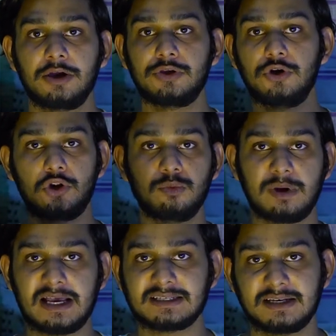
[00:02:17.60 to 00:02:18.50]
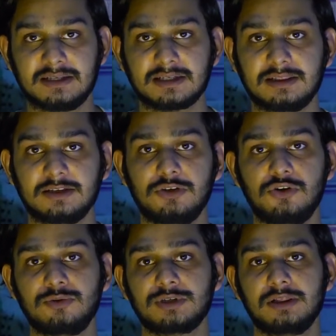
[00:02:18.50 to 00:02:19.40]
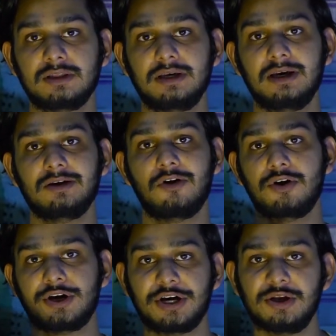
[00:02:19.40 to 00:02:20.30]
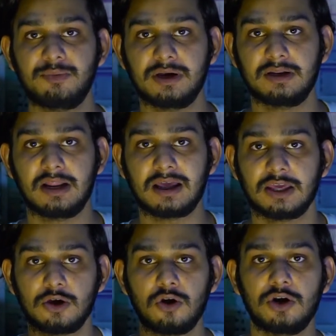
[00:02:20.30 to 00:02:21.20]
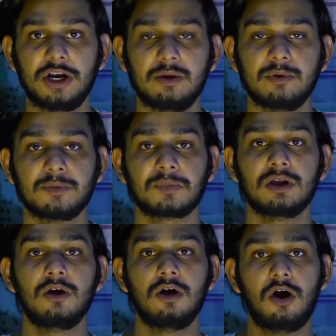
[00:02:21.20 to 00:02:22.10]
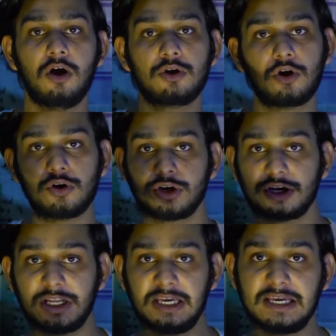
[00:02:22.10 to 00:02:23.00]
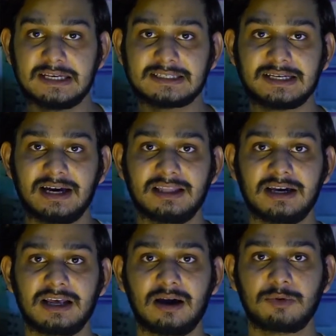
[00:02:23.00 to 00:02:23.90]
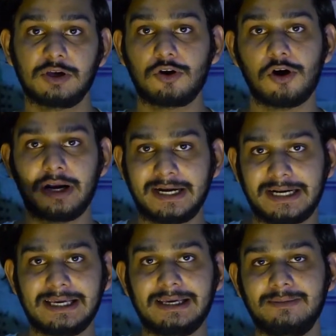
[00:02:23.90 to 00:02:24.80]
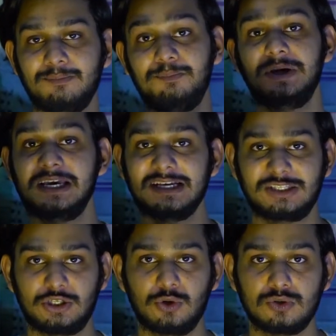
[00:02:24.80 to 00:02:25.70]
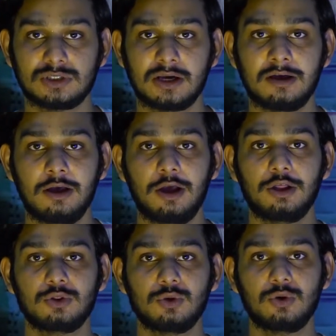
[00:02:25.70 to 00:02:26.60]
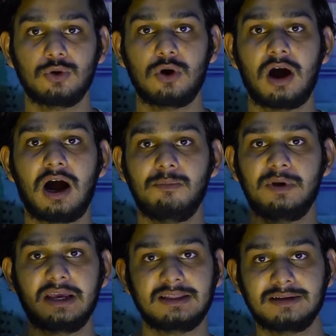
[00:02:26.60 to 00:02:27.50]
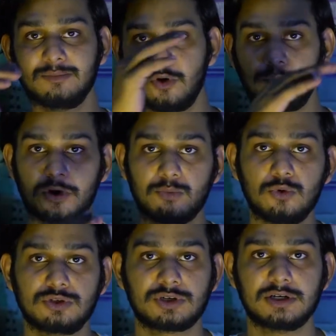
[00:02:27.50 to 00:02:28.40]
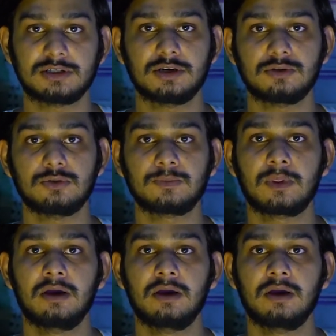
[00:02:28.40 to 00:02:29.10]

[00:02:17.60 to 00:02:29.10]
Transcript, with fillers: यूट्यूब ऐसे नहीं चलती यूट्यूब चलती है क्वांटिटी पे ना कि क्वालिटी पे और क्वांटिटी के साथ अगर आपकी क्वालिटी भी अच्छी हो जाए तो आप एकदम ऊपर बूस्ट कर जाते हो